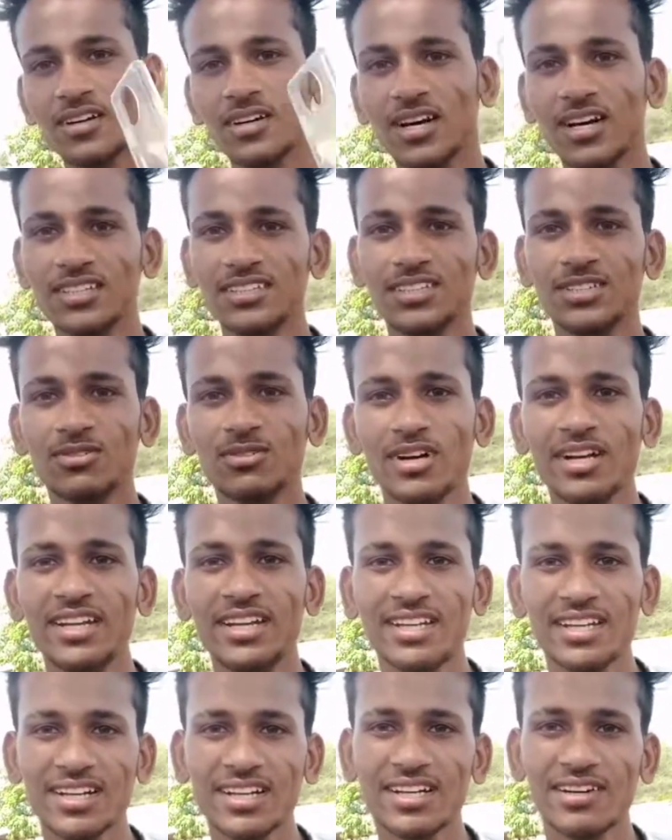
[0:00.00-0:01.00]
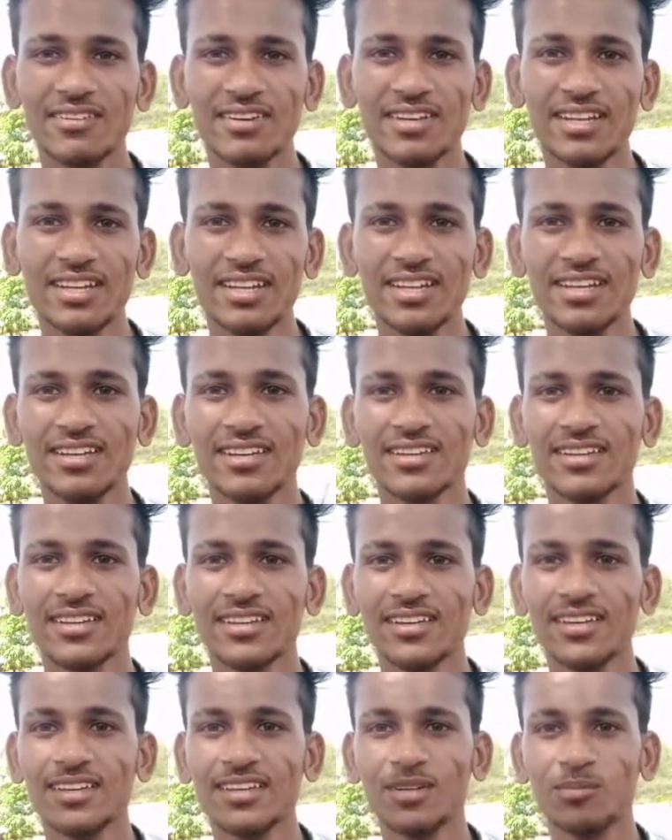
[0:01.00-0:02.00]
अच्छी क्वालिटी का कवर है ये
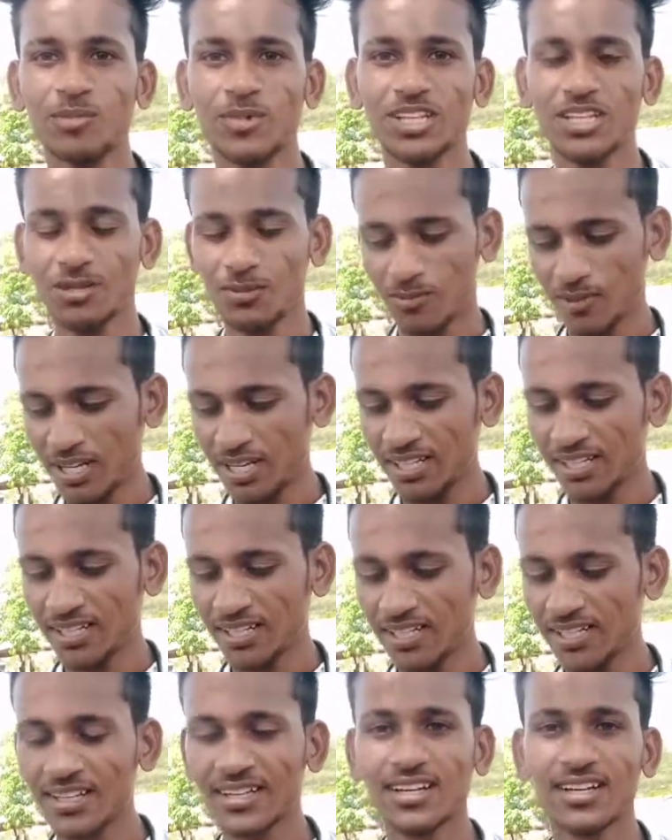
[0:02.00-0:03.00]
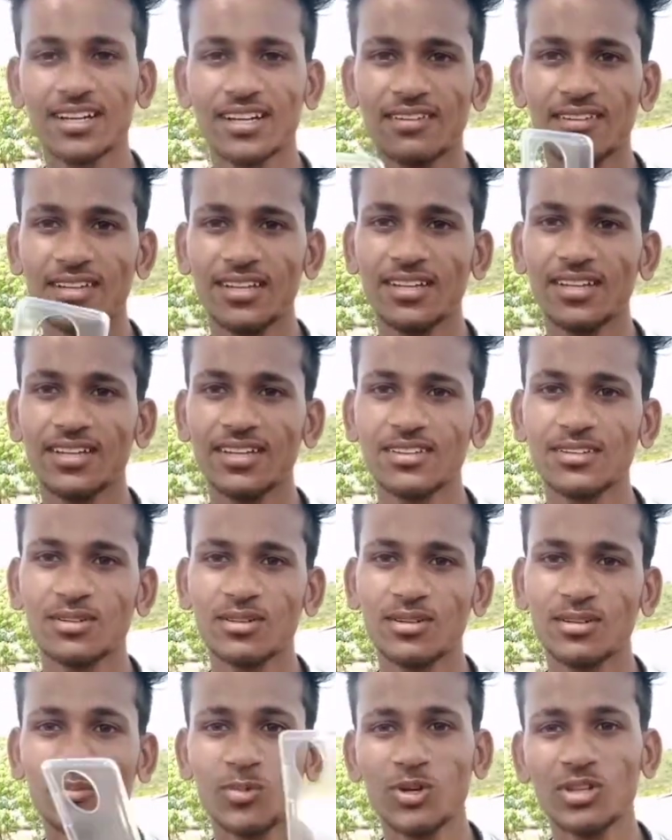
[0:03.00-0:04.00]
मतलब वाइट कलर का कवर है ये
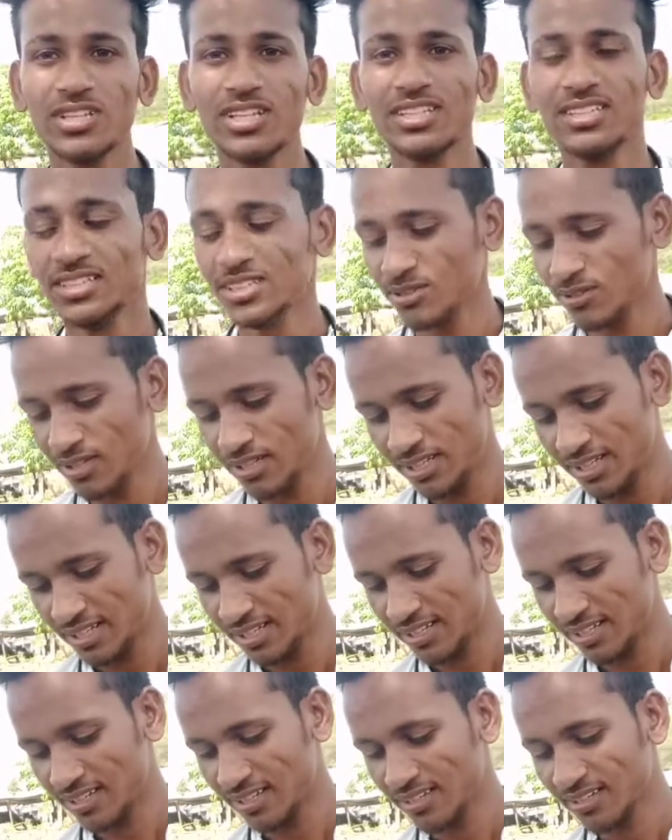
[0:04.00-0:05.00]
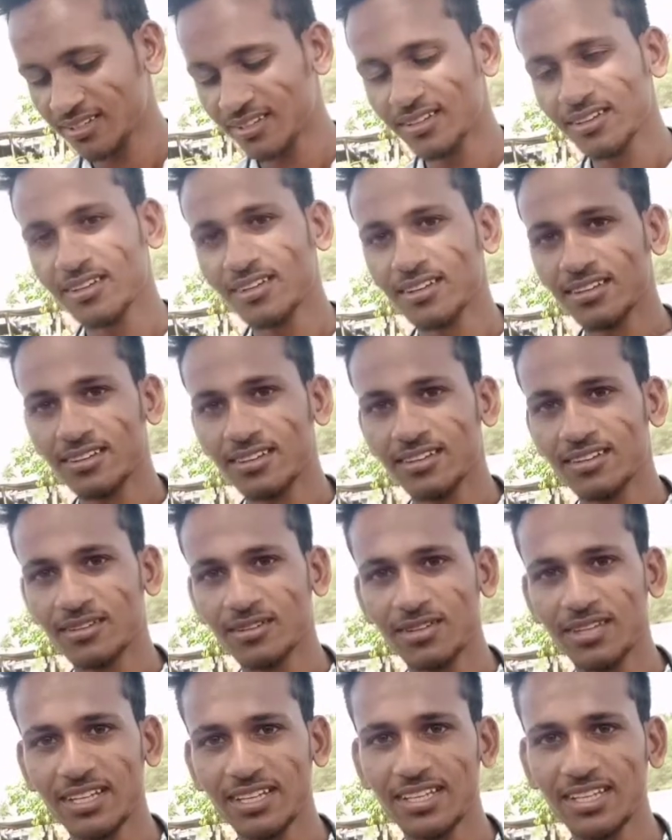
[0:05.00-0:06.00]
तो बहुत ही अच्छी क्वालिटी का है तो
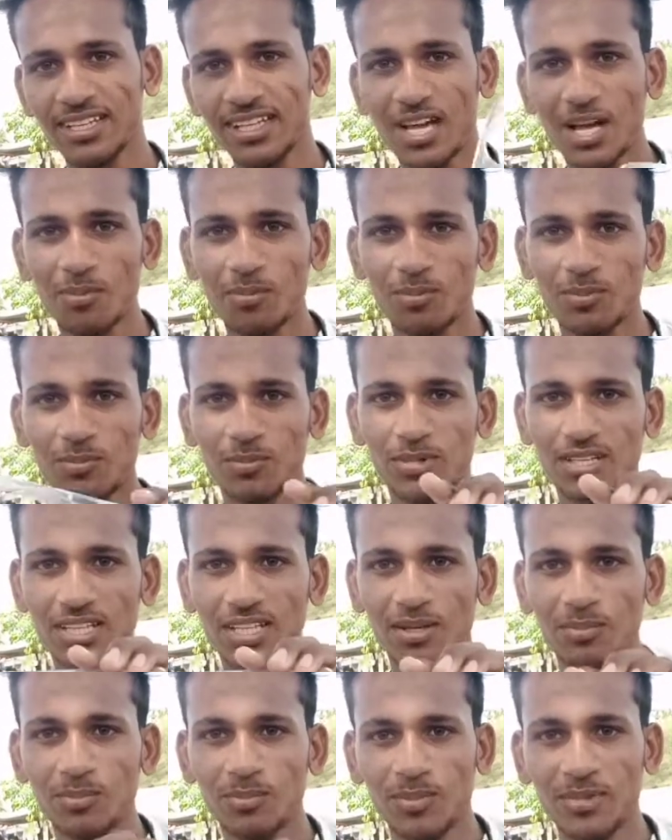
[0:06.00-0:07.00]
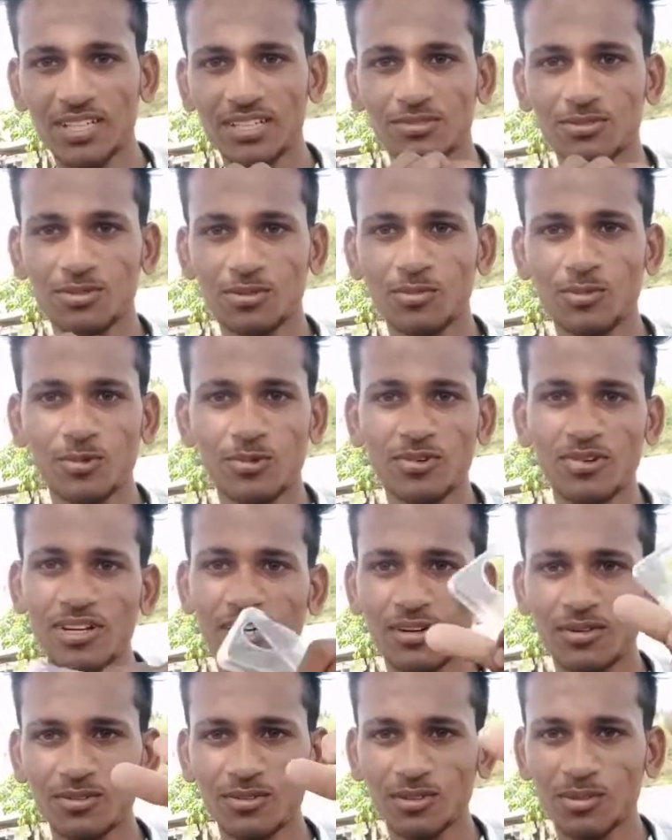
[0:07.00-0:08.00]
देखिए आप मतलब मैं इसको मोड़ रहा
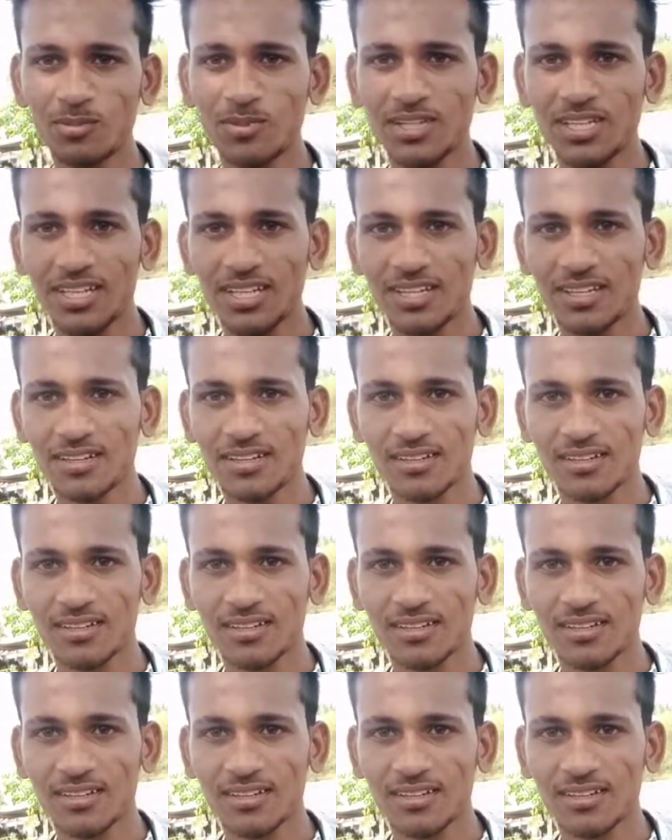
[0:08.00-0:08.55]
हूँ तो भी ये